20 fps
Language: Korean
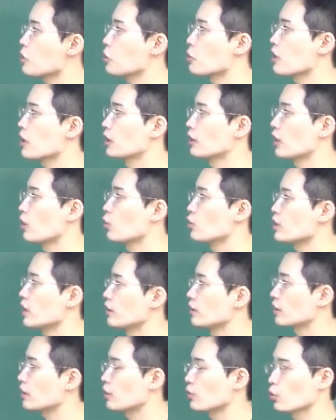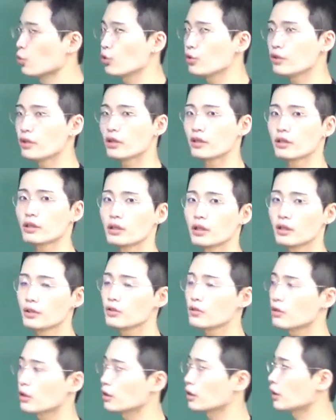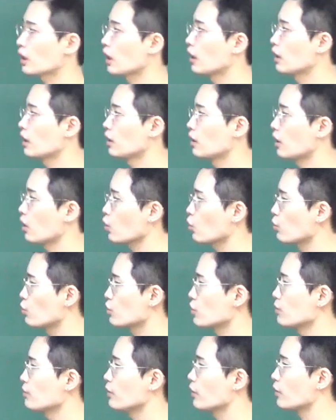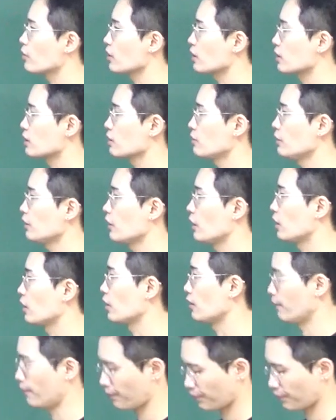결과가 나오지 않을까 이런 얘기를 하는 것 같다라고 보시면 될 것 같습니다.